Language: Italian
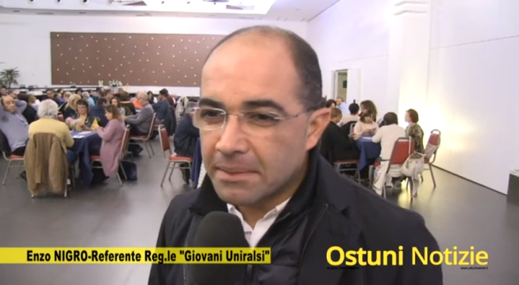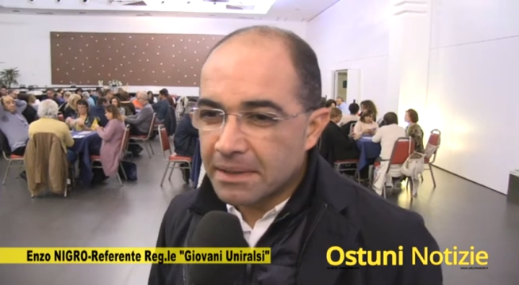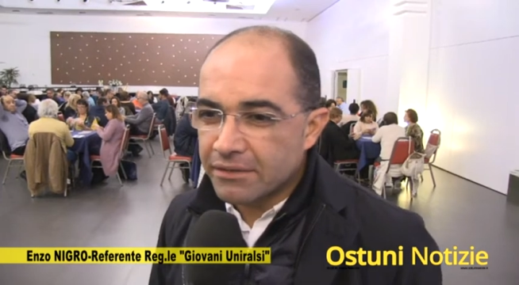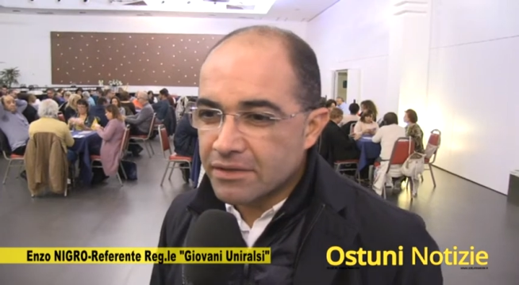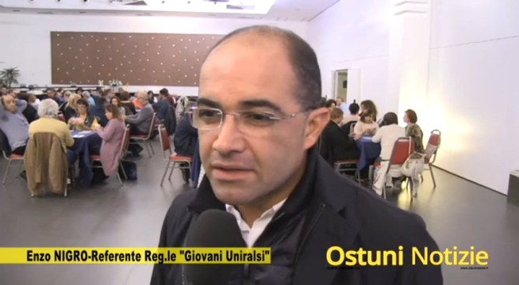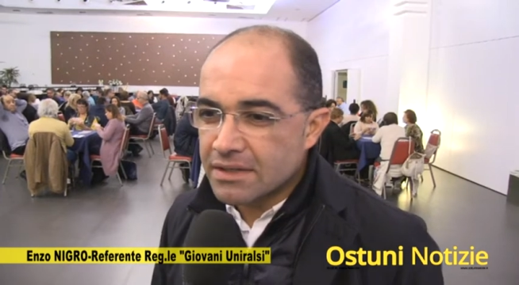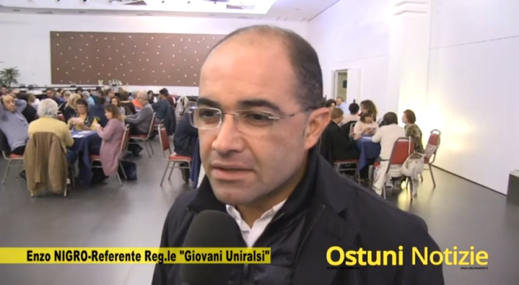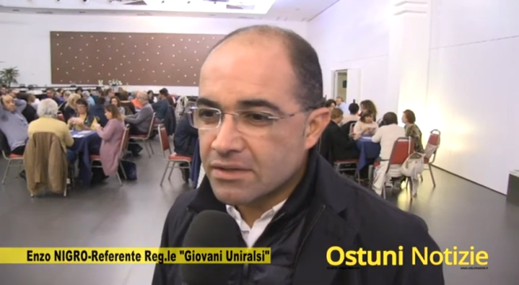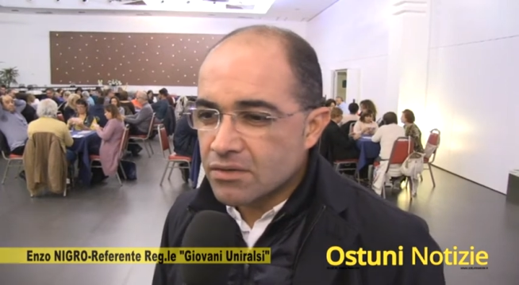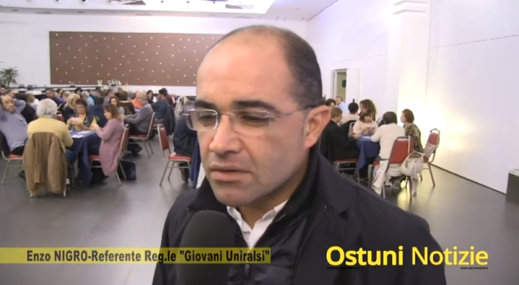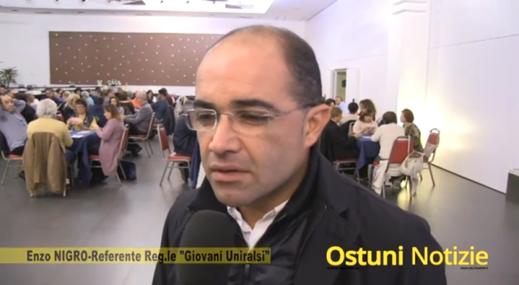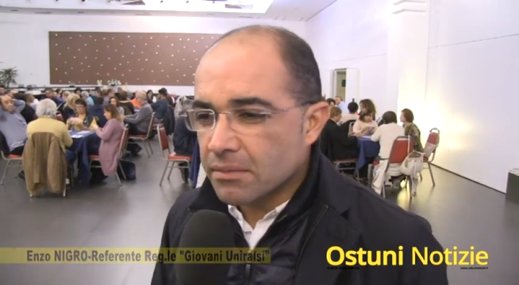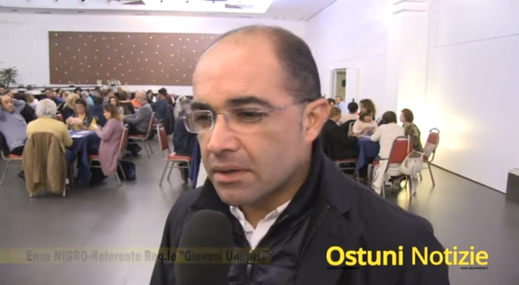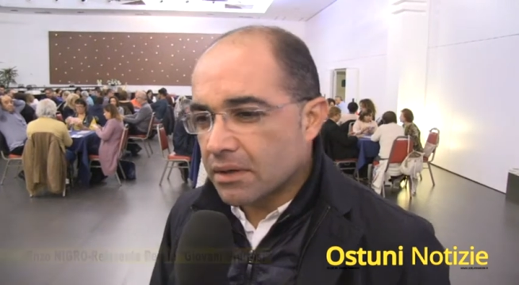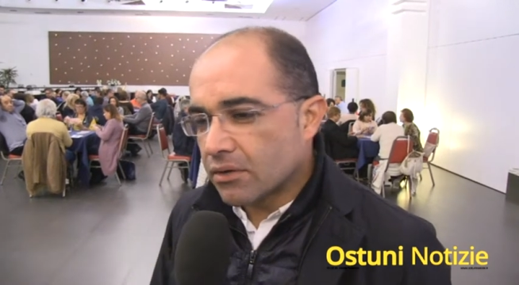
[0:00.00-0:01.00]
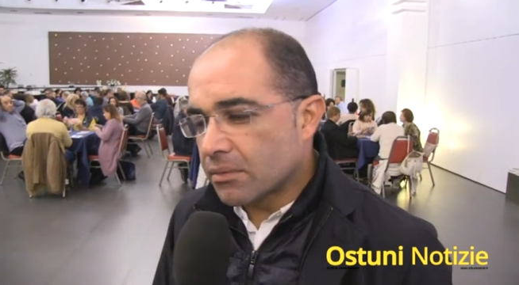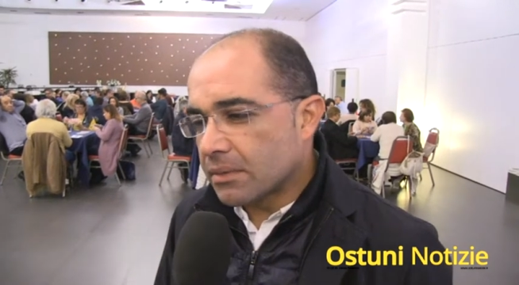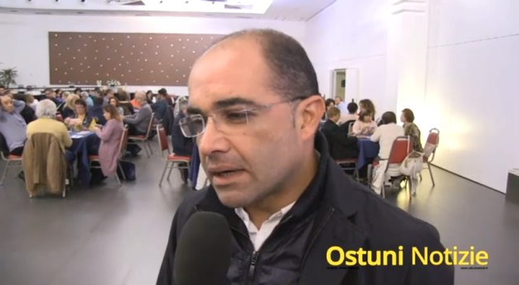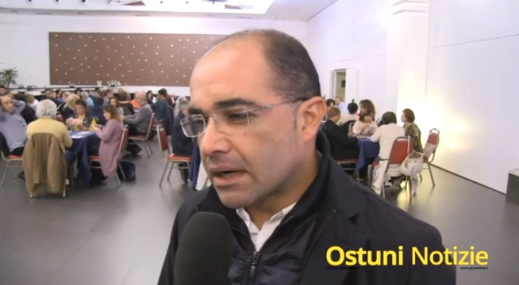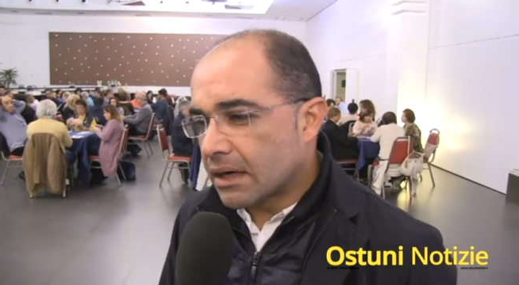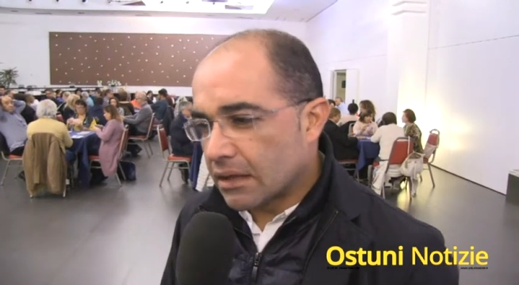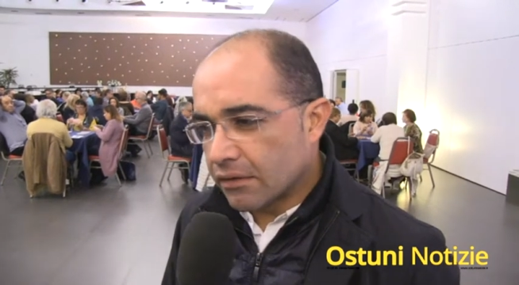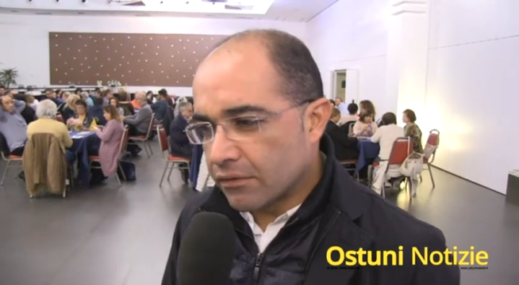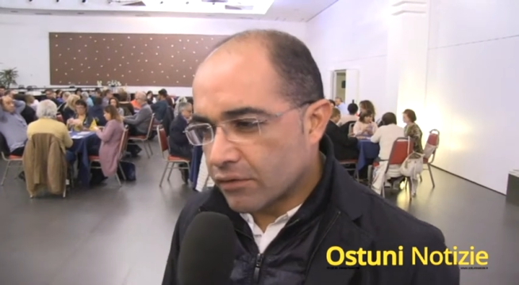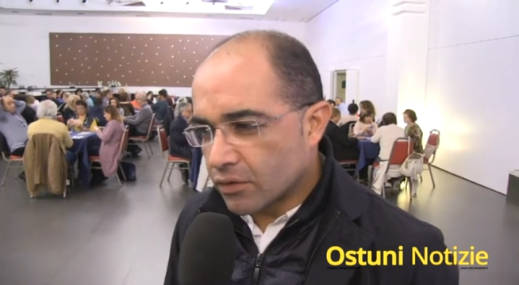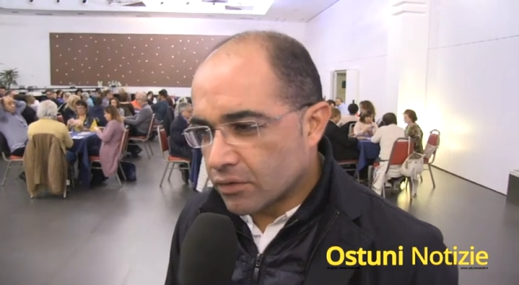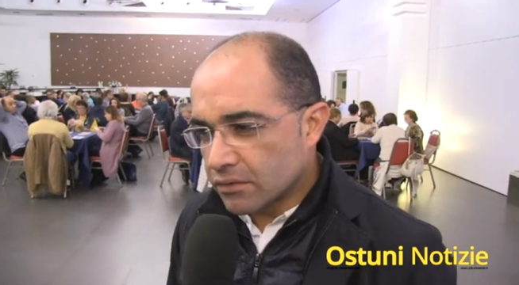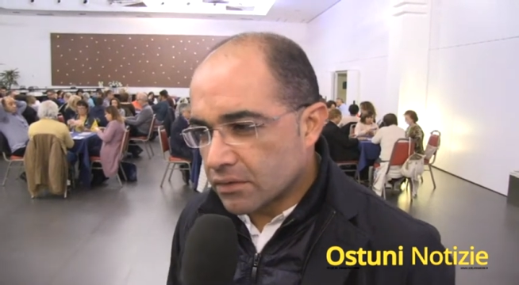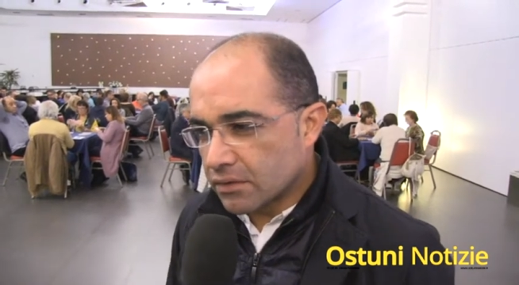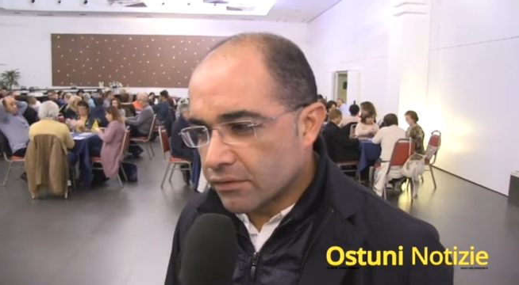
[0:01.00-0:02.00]
manifestazione per recuperare dei
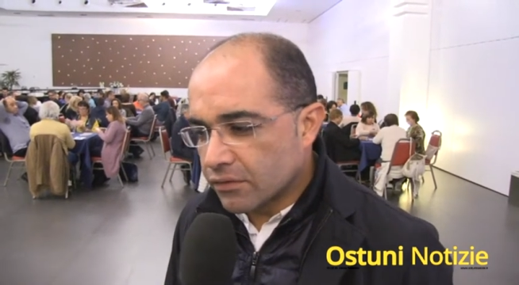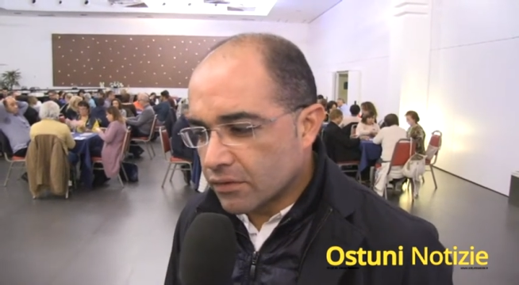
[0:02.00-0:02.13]
fondi,